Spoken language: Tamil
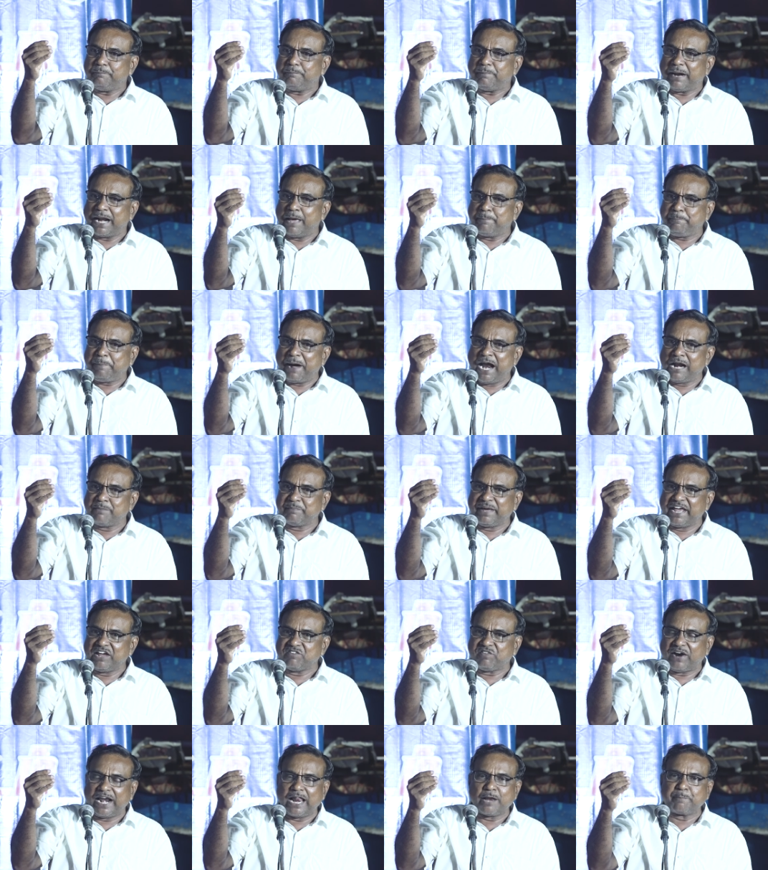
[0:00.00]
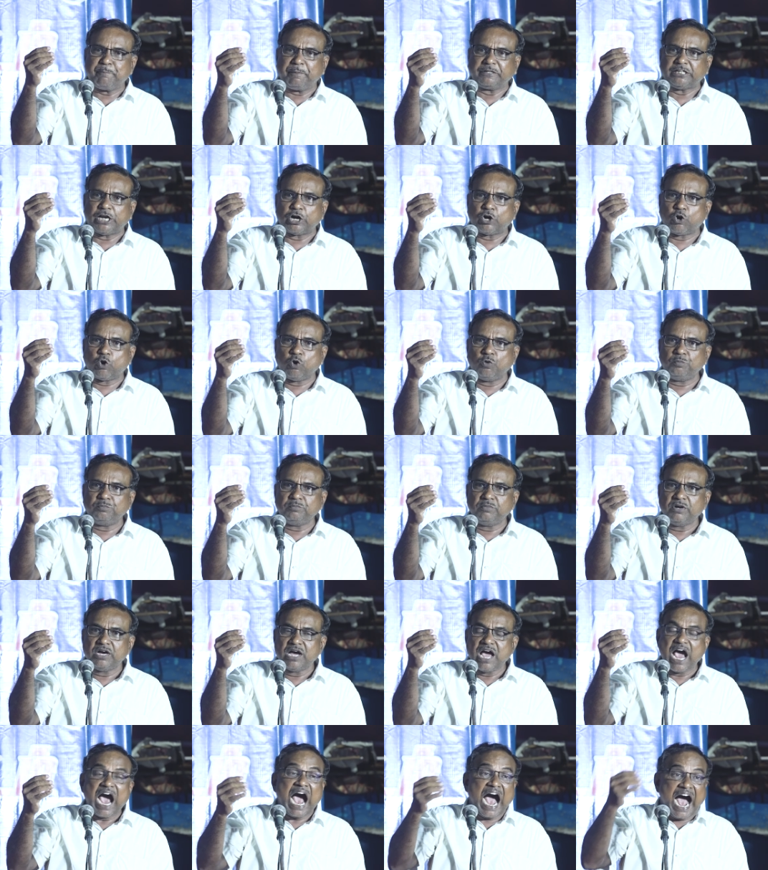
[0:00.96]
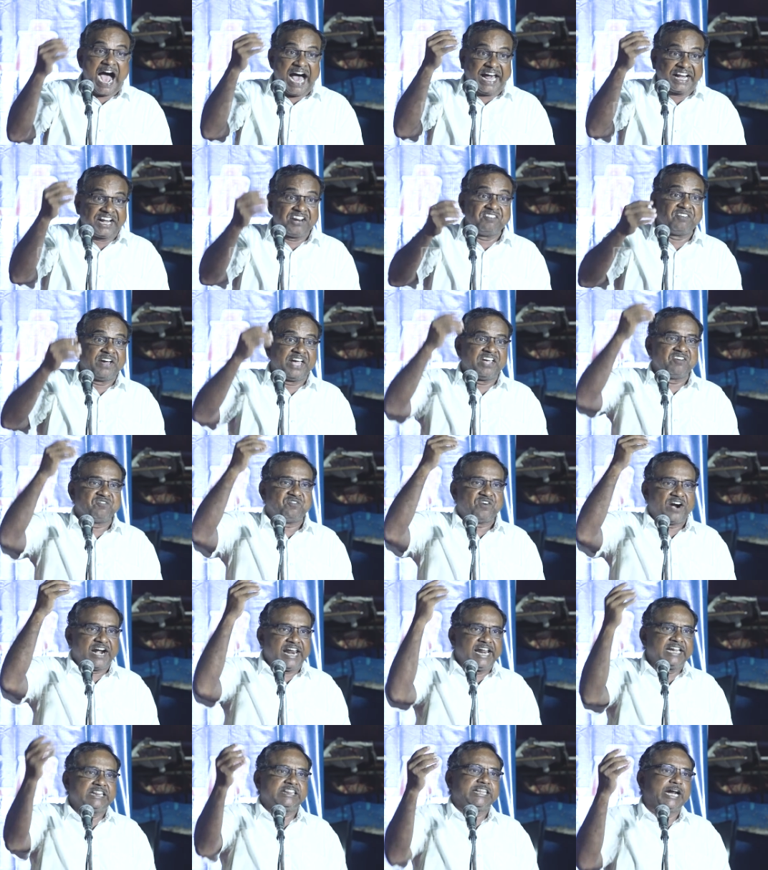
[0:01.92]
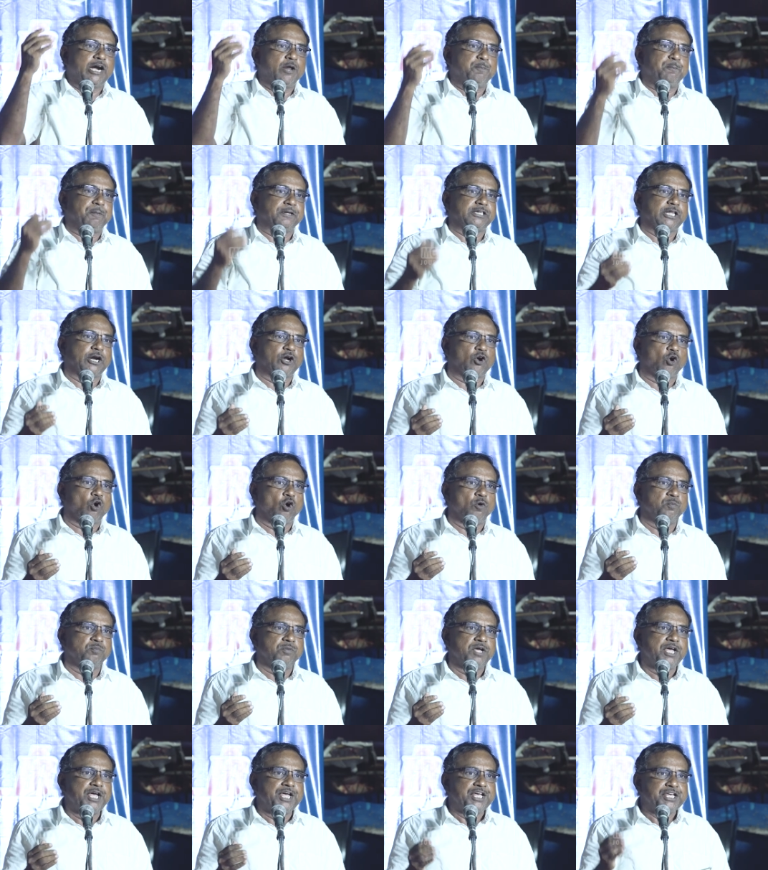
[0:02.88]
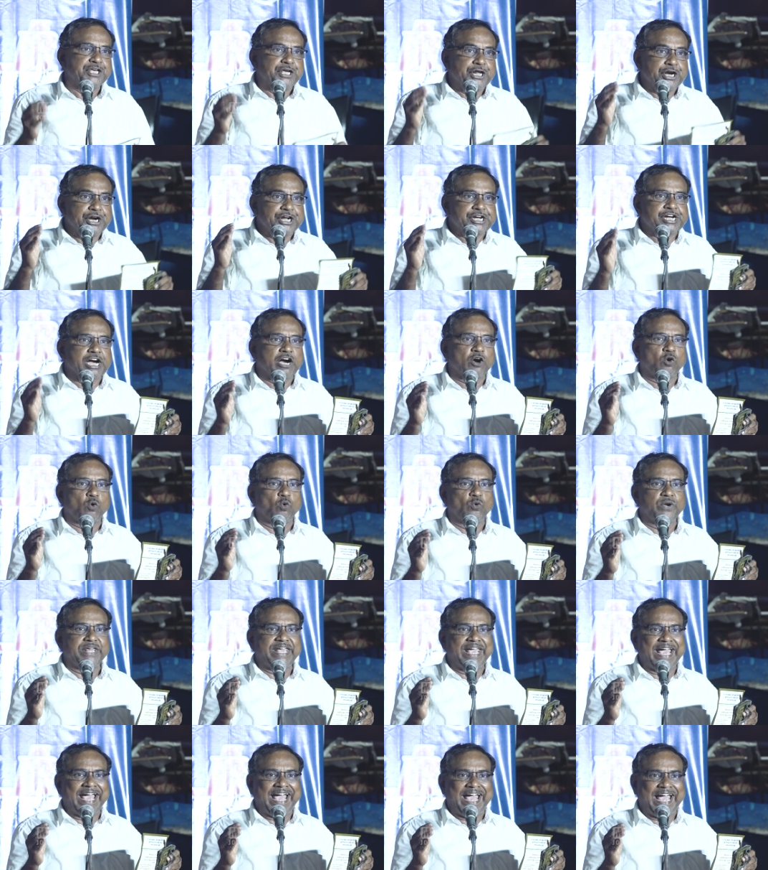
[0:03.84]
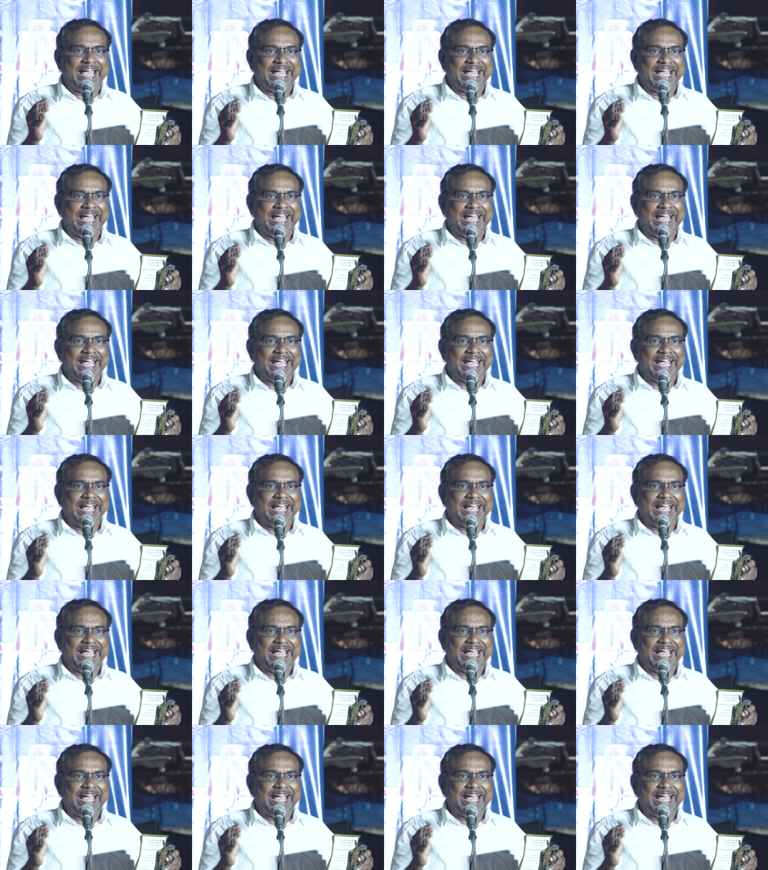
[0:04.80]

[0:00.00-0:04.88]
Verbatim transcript: மனப்பான்மையை வளர்ப்பதற்கும் அறிவை வளர்த்தெடுப்பதற்கும் இருக்கக்கூடிய